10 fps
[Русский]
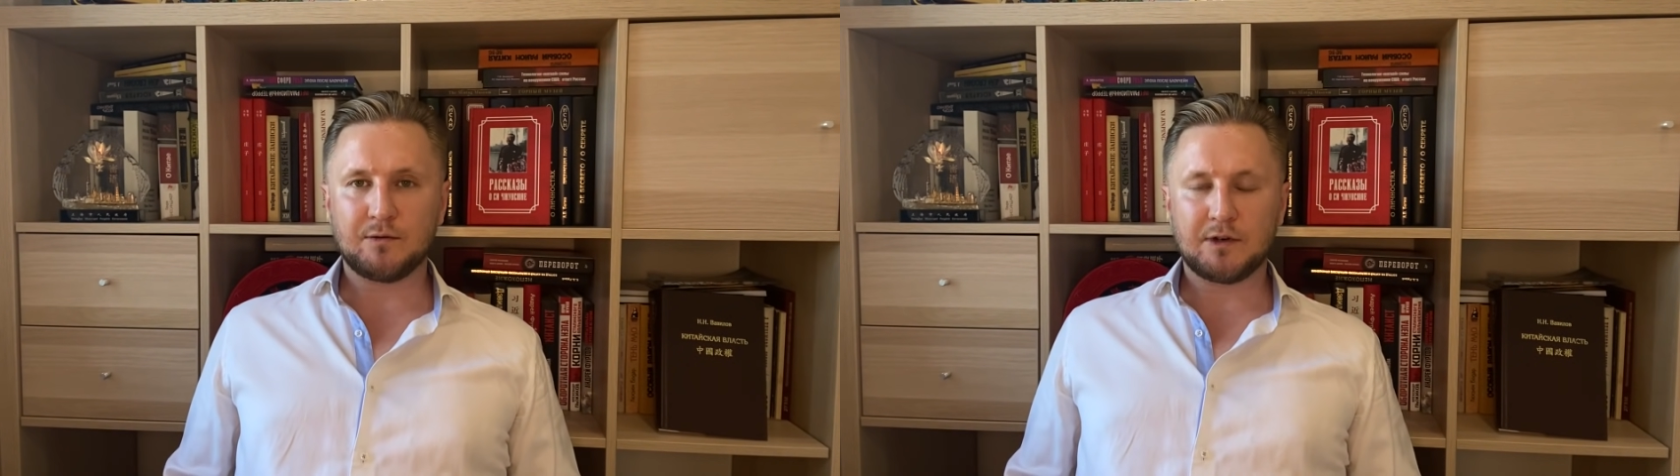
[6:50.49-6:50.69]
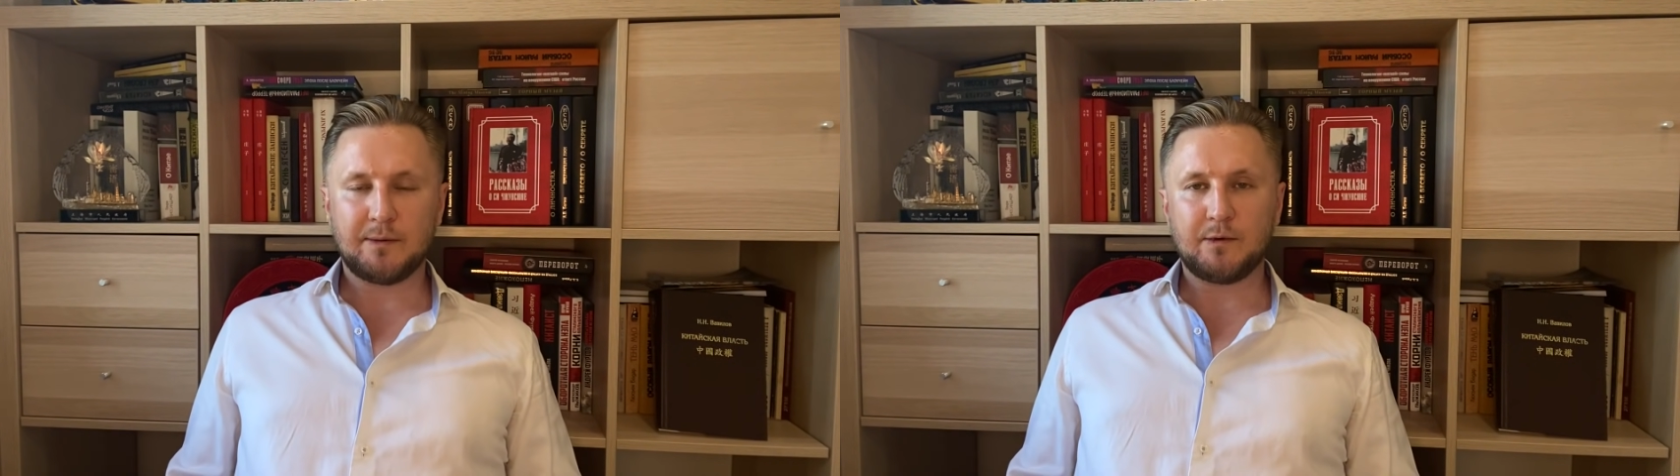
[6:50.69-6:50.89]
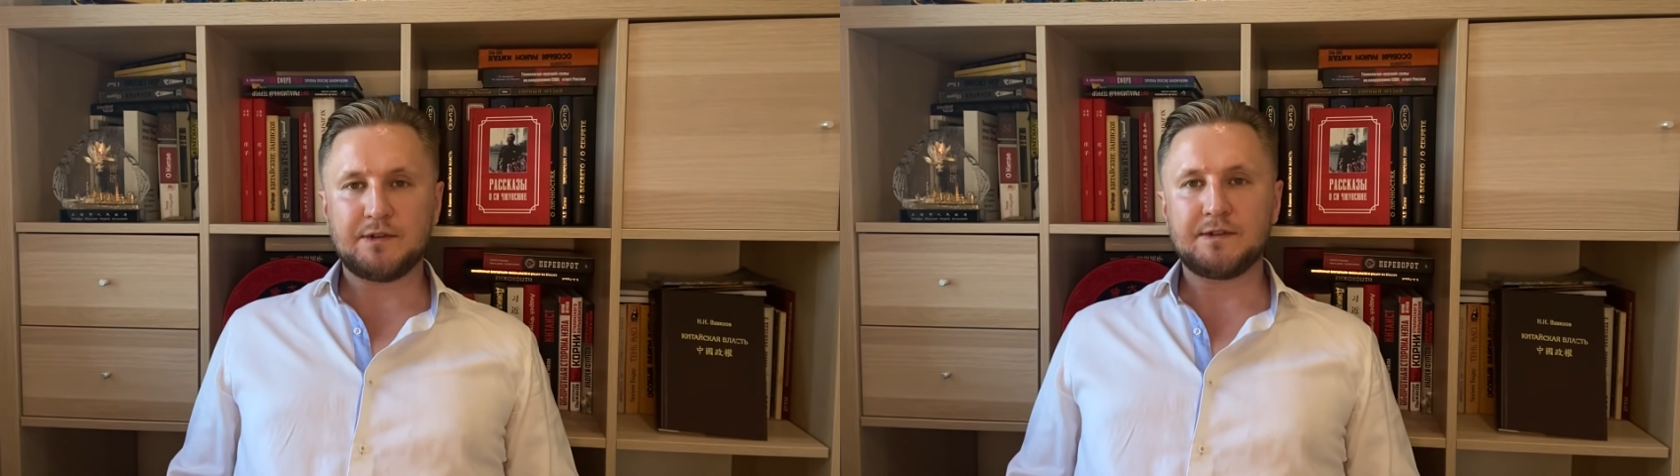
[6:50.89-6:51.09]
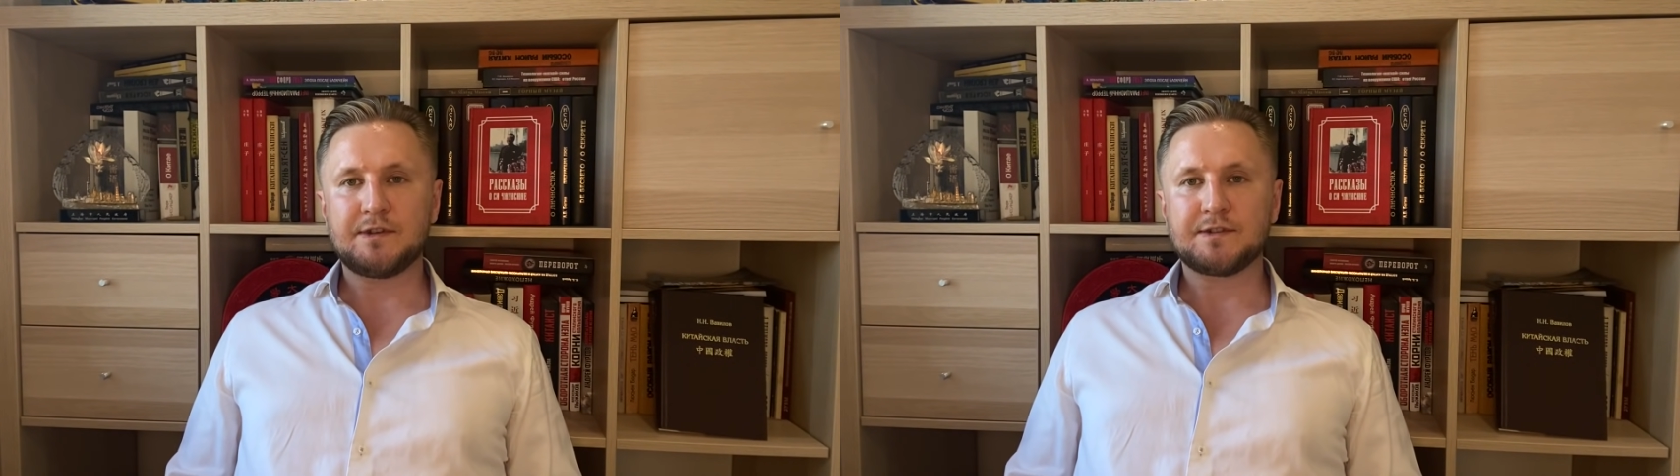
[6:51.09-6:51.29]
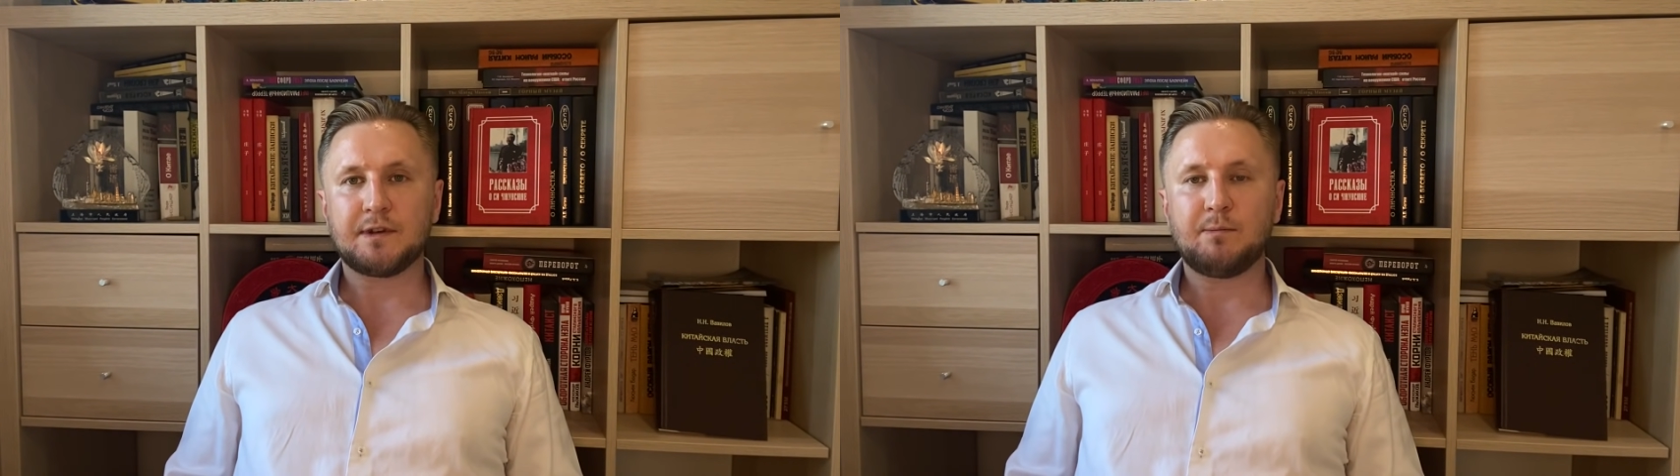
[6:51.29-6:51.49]
о
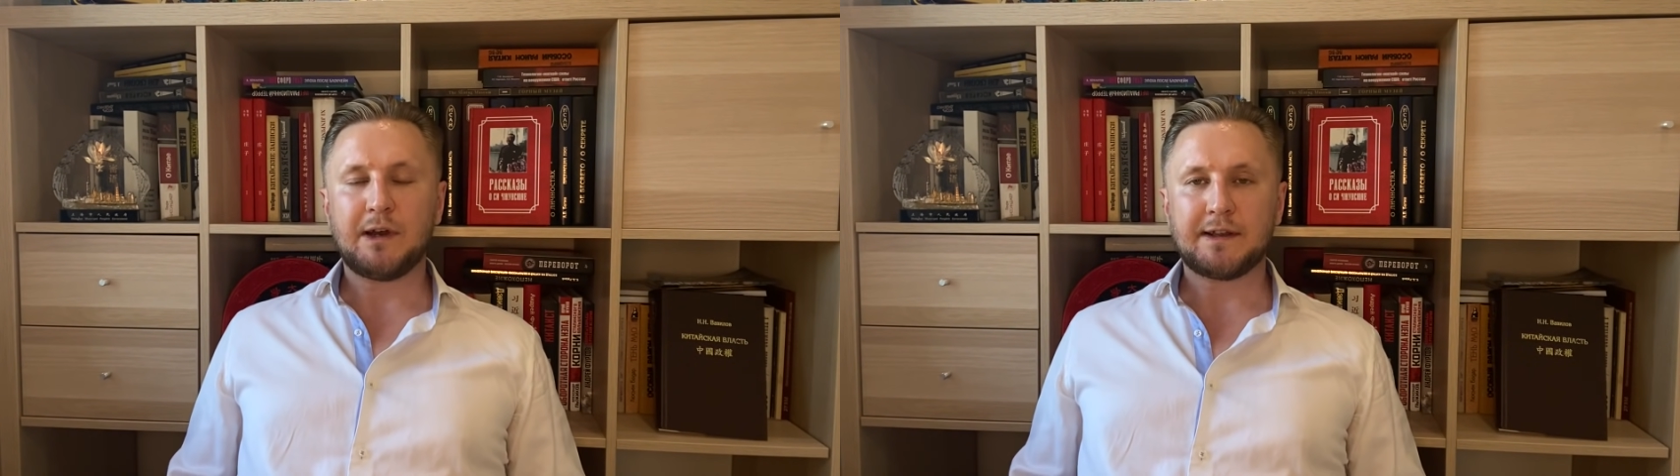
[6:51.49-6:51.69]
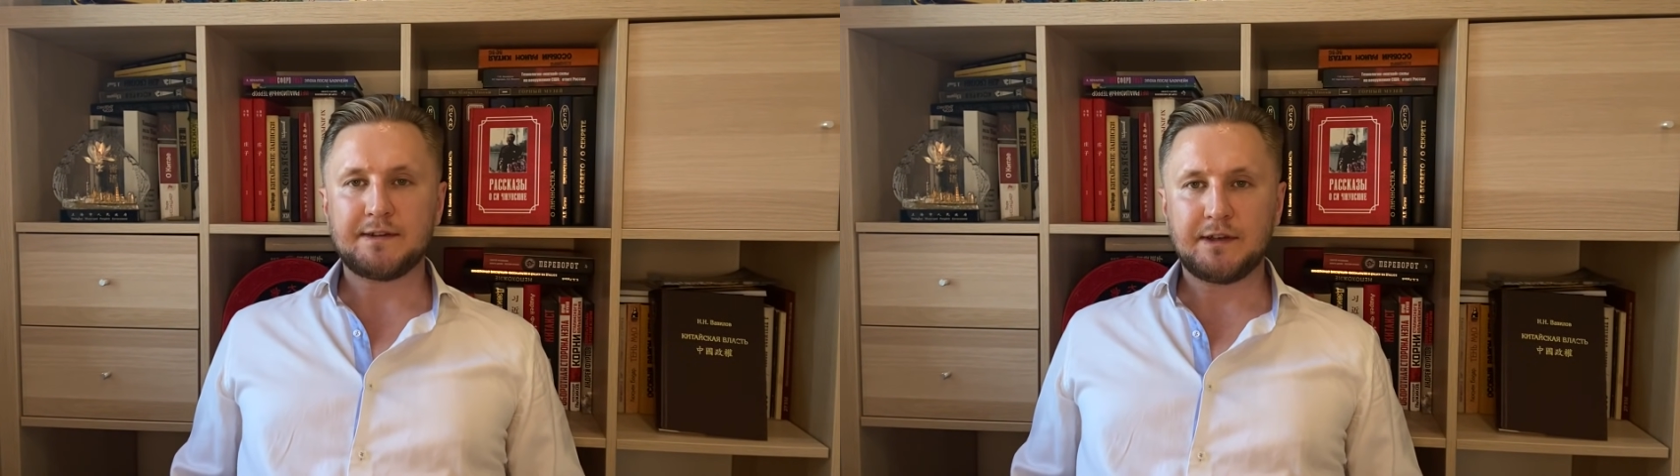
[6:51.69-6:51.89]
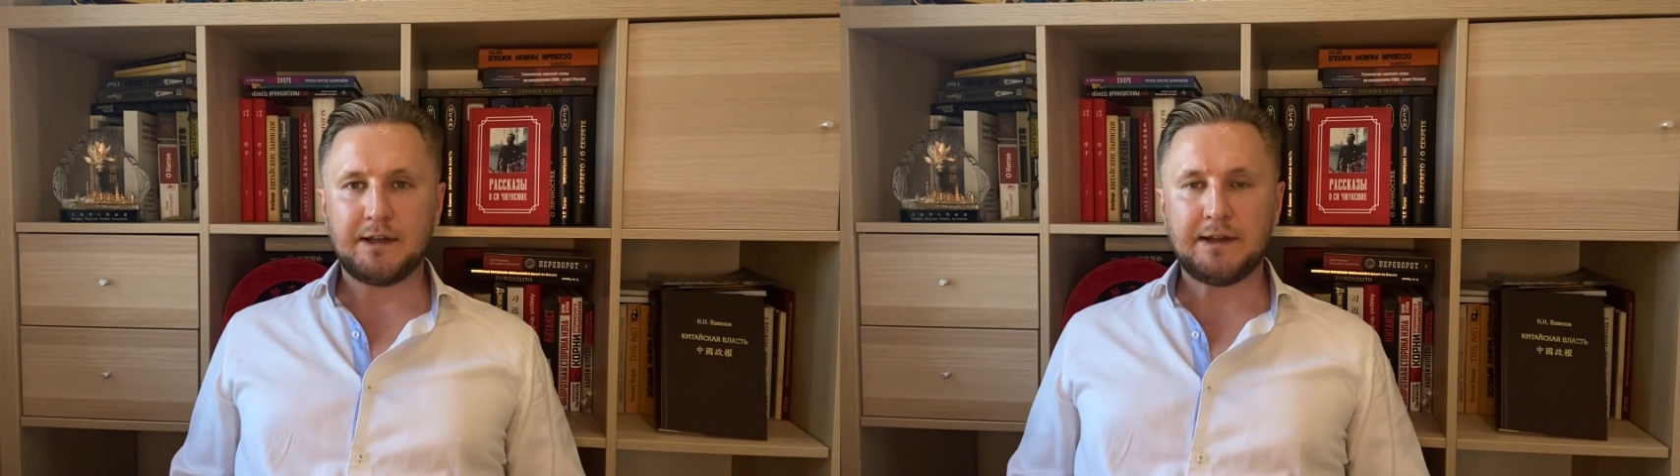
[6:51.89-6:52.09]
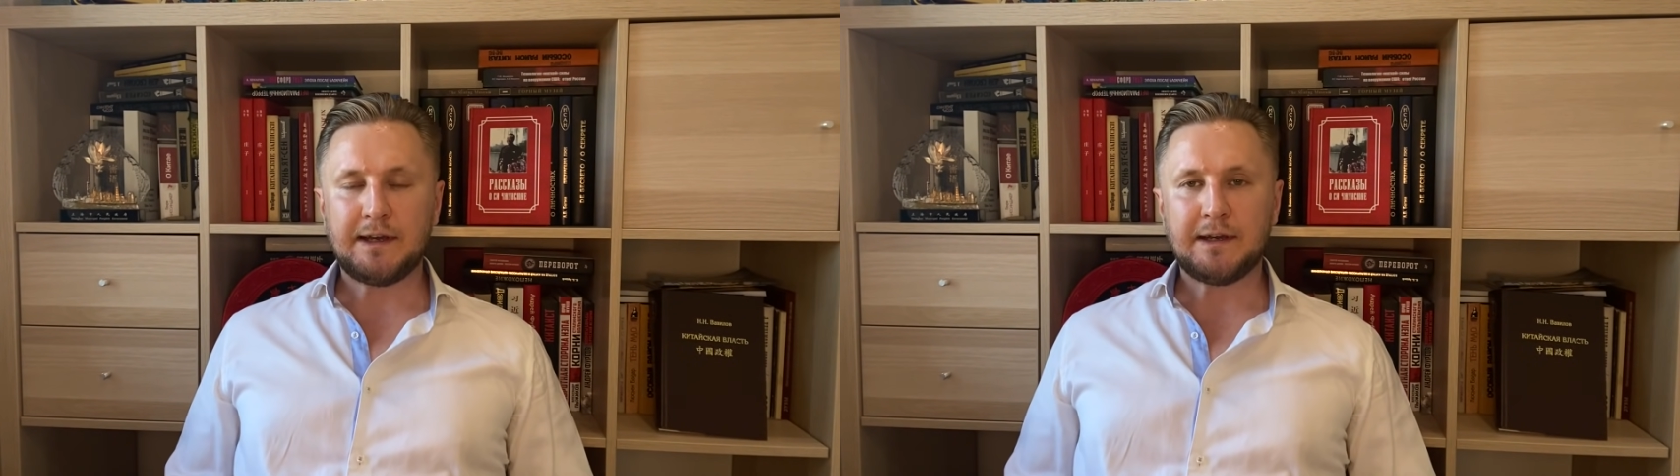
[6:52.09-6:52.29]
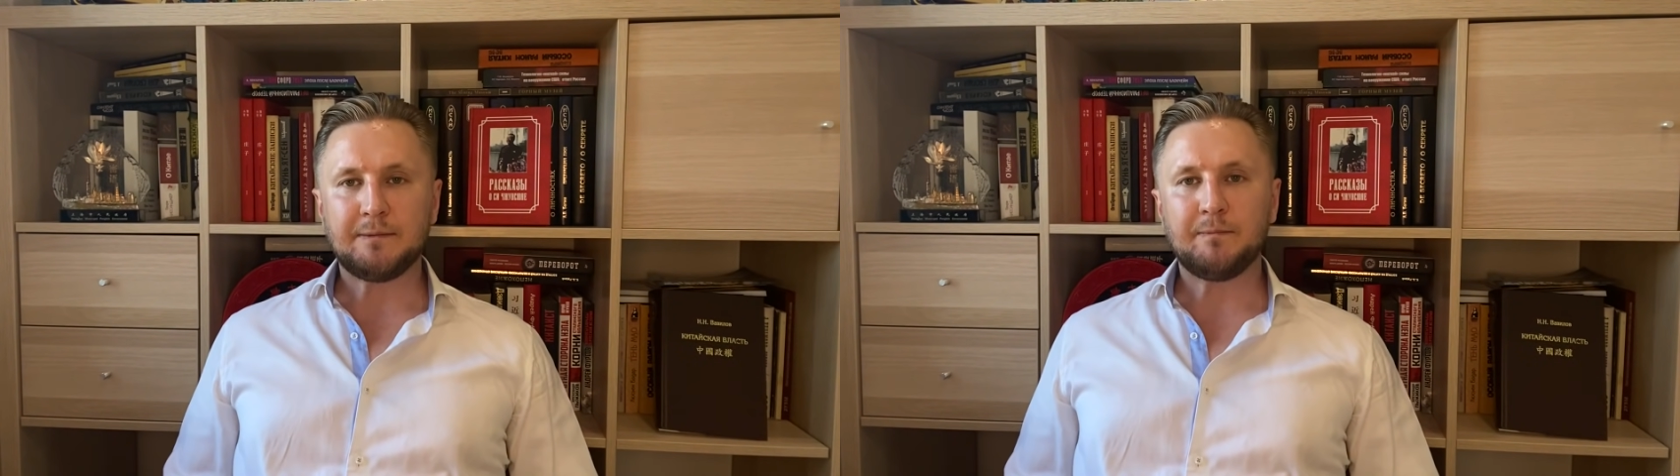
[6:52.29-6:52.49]
коммунистической партии
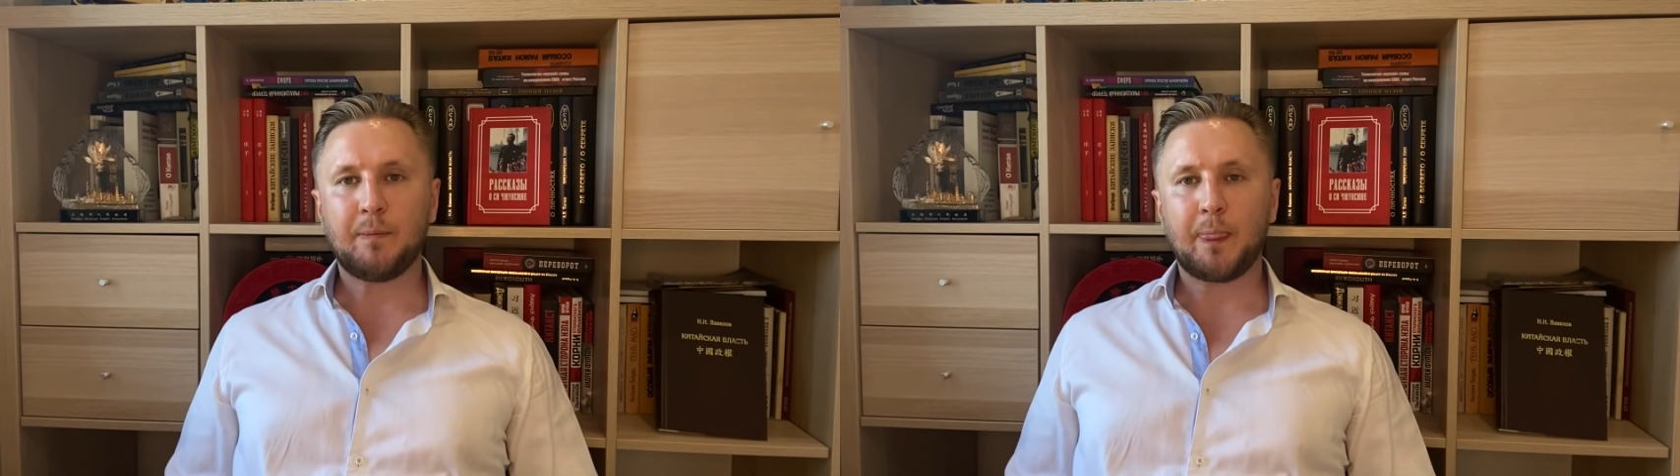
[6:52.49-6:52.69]
Китая,